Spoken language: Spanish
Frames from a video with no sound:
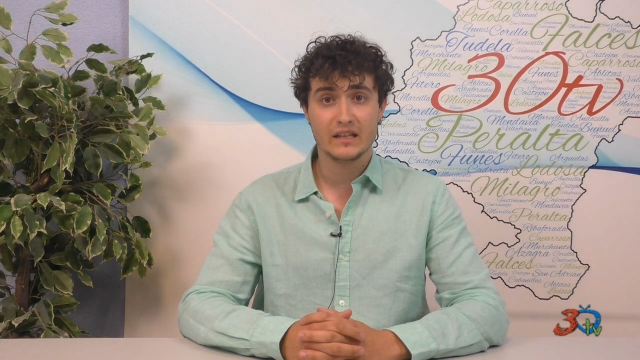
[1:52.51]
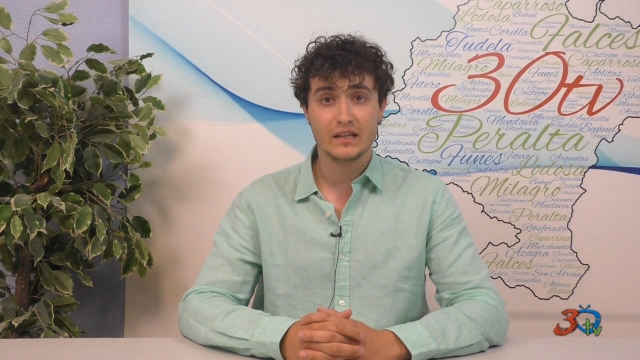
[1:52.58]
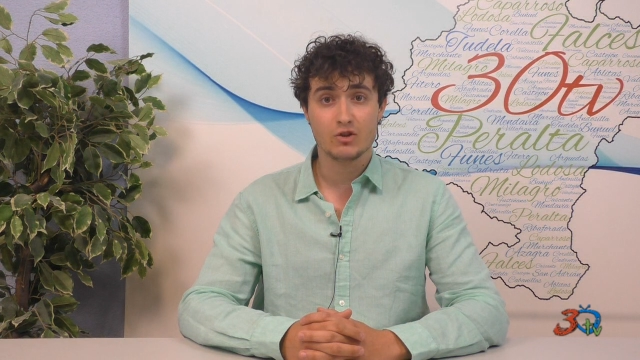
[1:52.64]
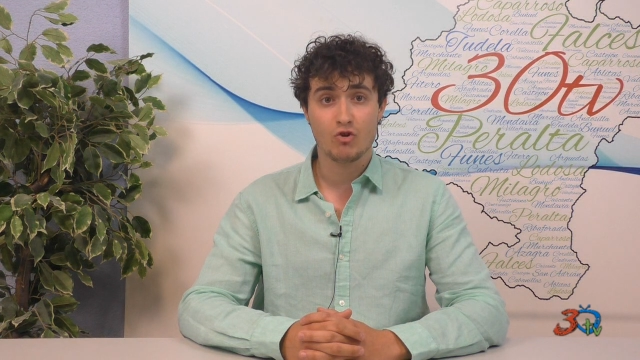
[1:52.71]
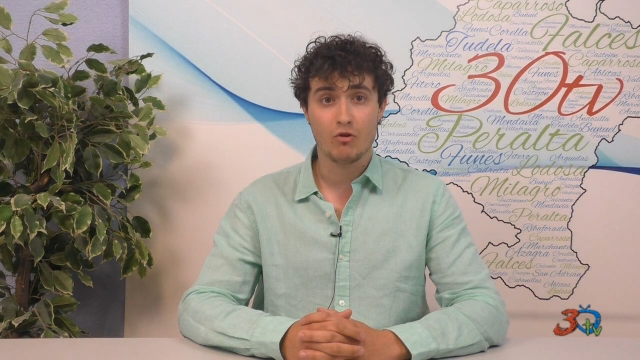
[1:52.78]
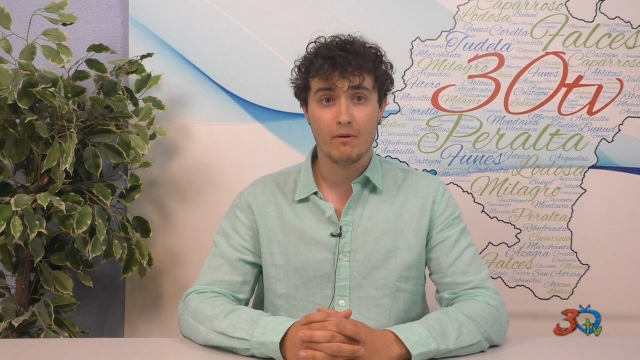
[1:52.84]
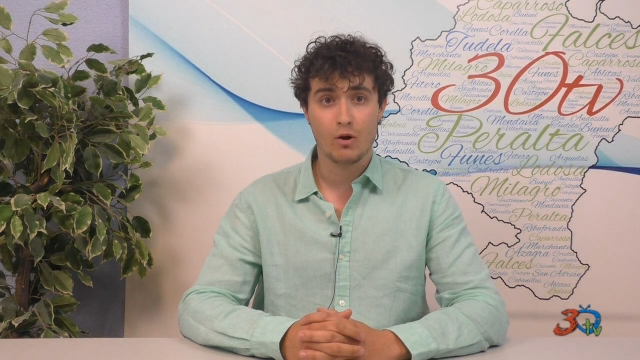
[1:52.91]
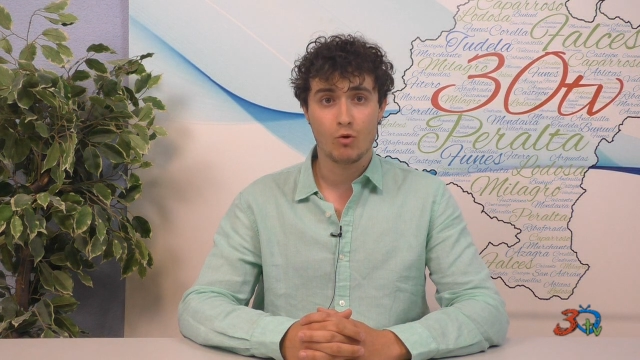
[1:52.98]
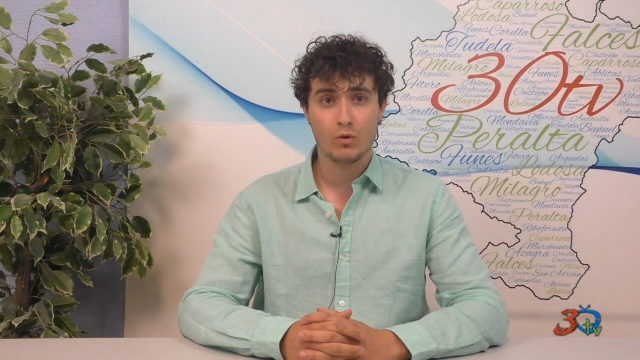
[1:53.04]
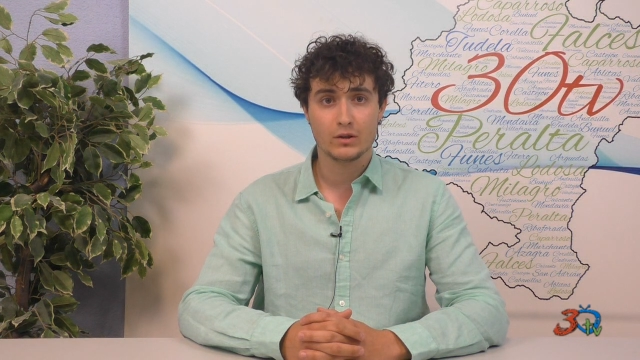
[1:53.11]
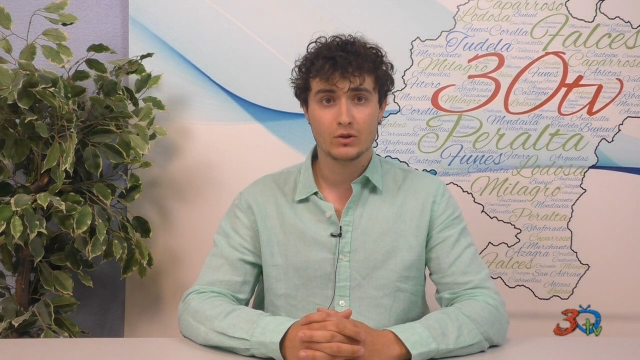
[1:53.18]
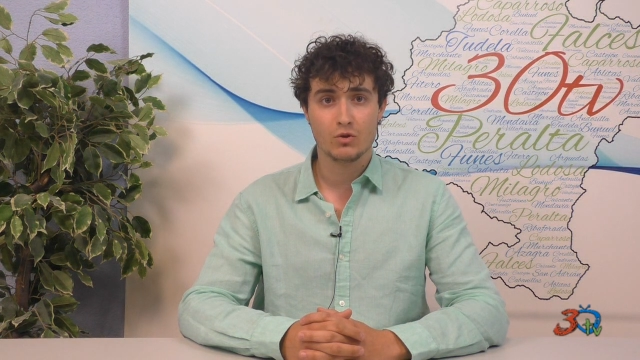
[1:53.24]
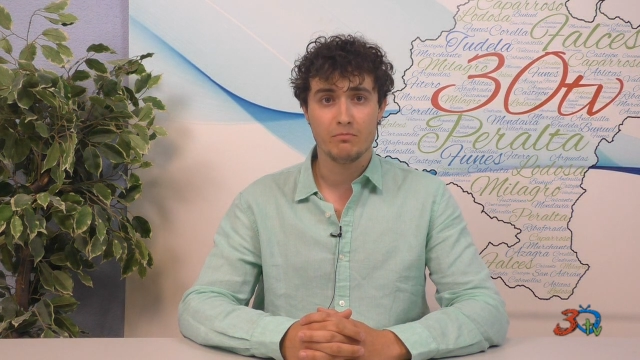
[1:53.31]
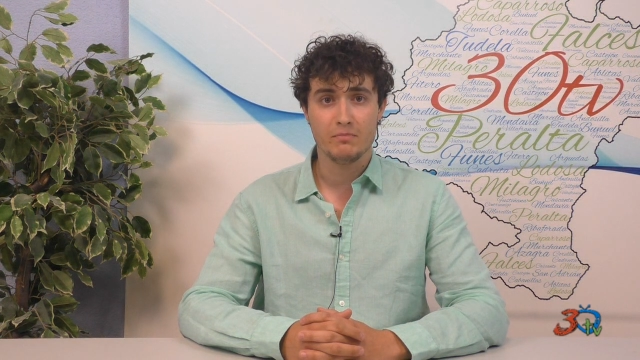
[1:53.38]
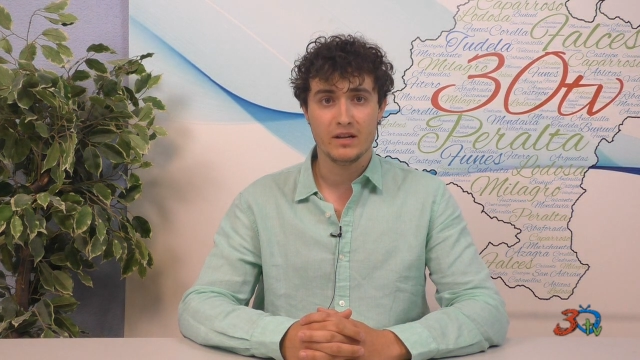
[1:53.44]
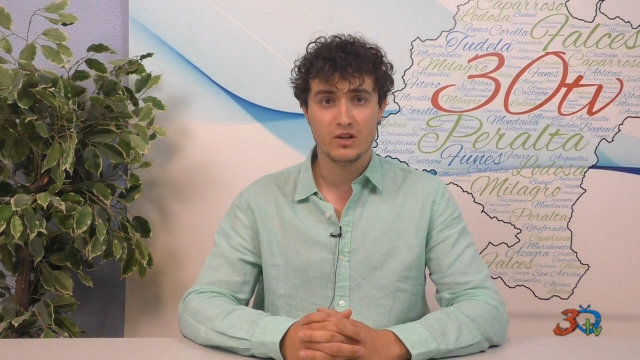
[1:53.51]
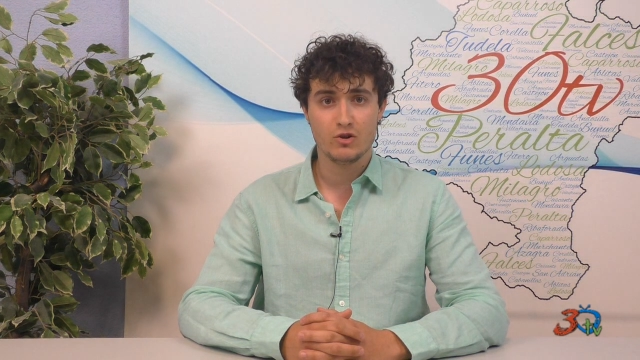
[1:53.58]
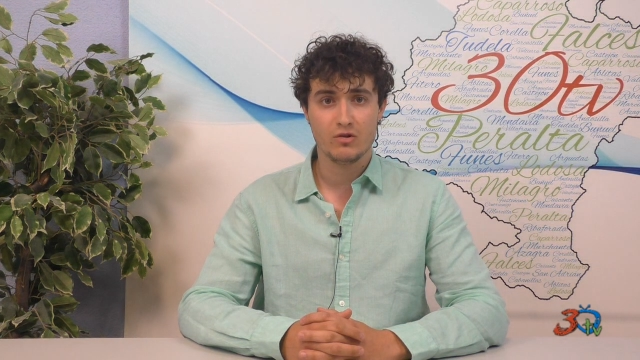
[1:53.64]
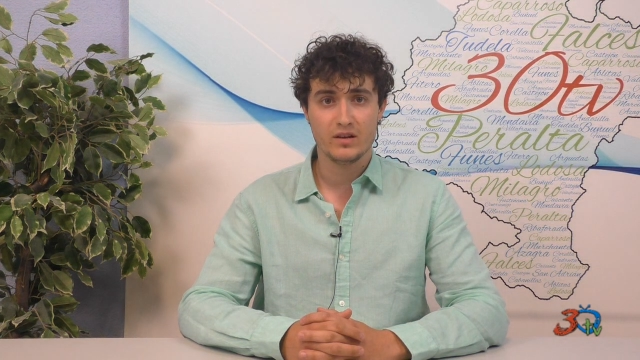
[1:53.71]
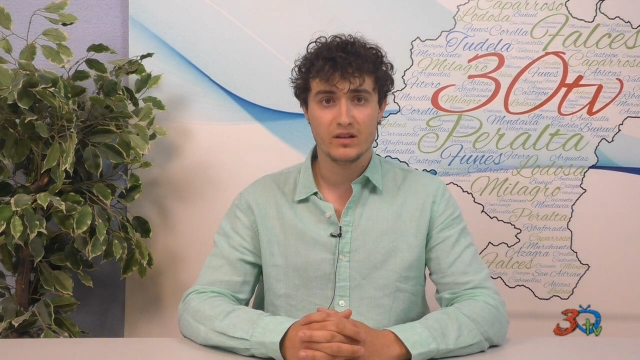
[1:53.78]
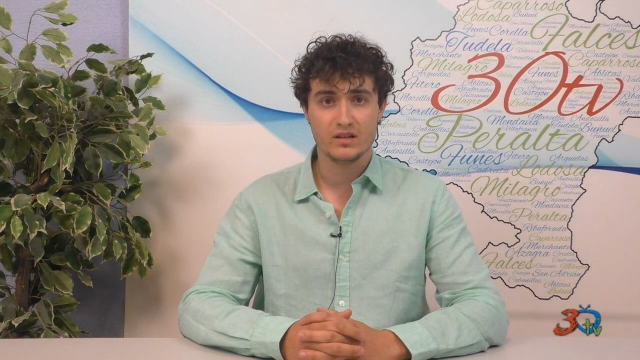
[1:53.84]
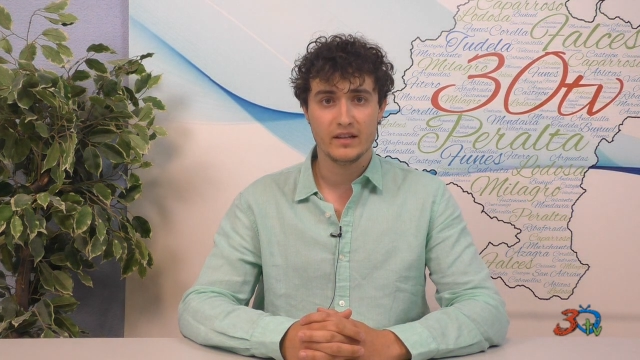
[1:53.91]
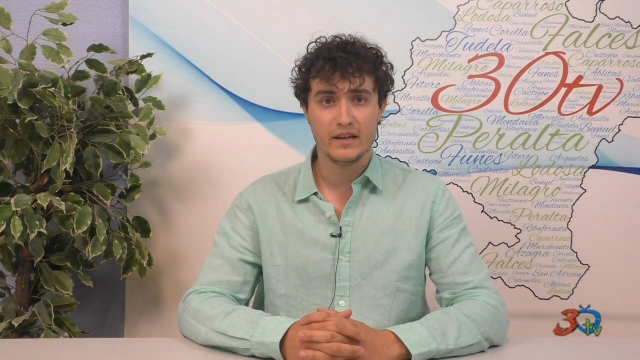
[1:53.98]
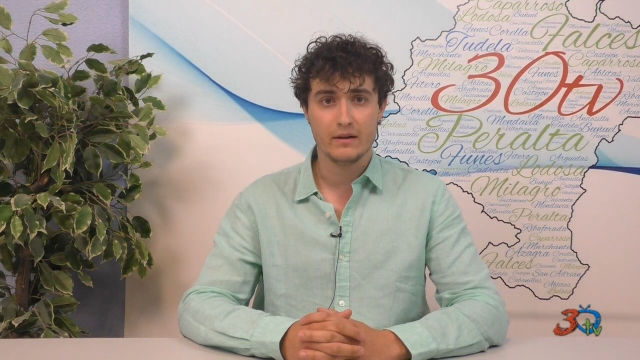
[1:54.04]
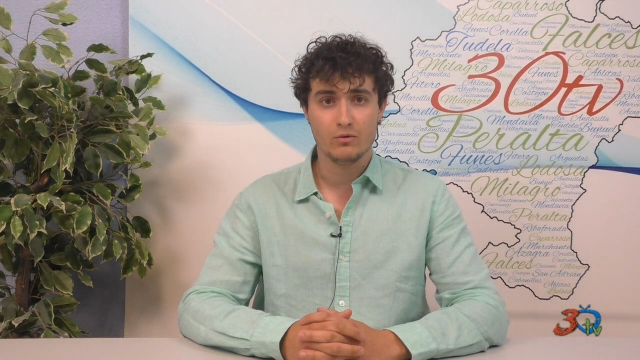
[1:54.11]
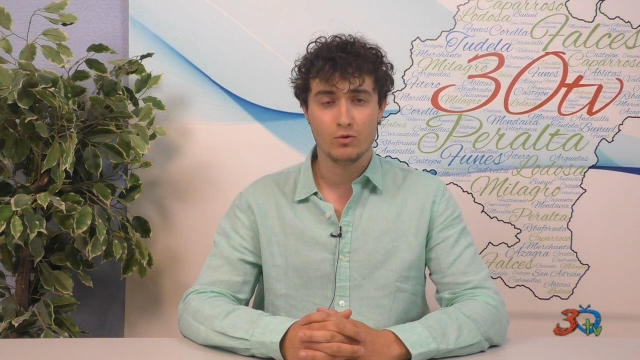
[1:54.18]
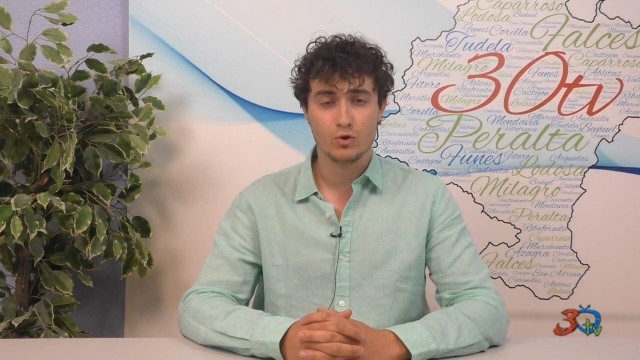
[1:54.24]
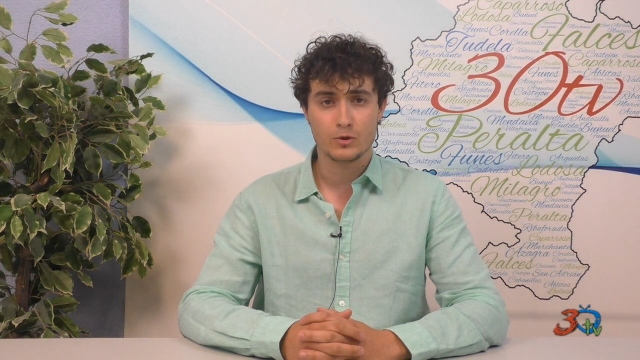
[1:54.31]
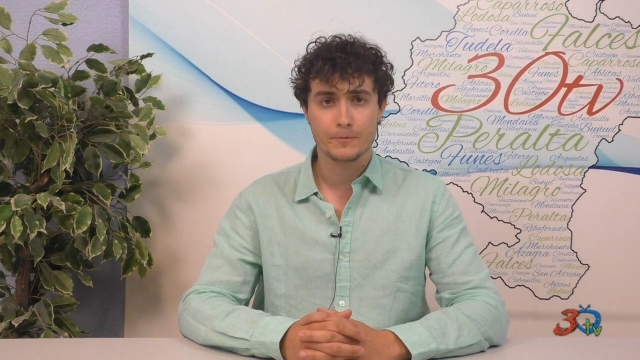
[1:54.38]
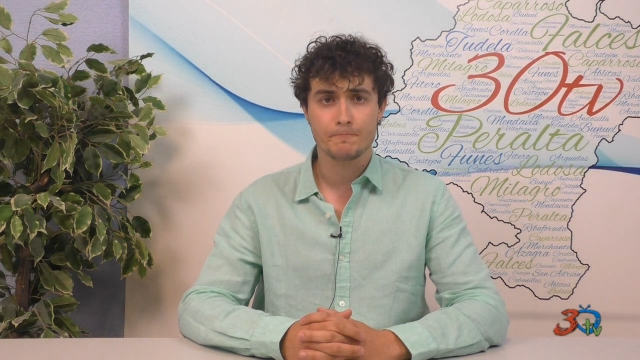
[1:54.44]
3,4 millones de
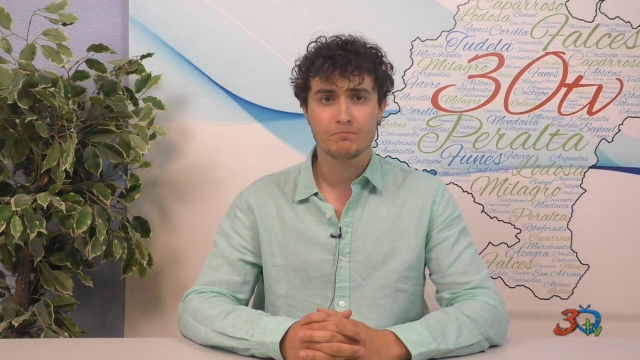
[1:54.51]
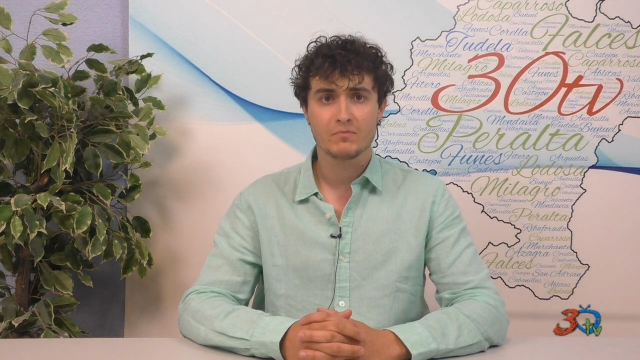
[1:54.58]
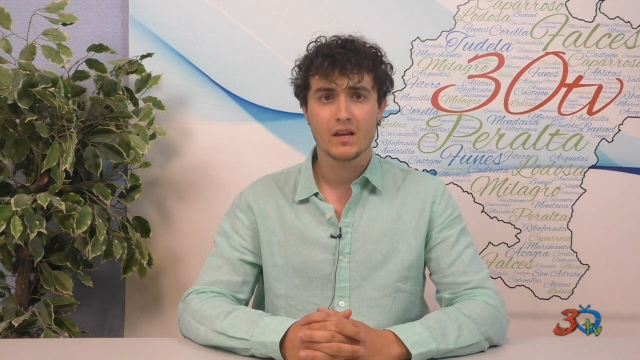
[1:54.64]
euros.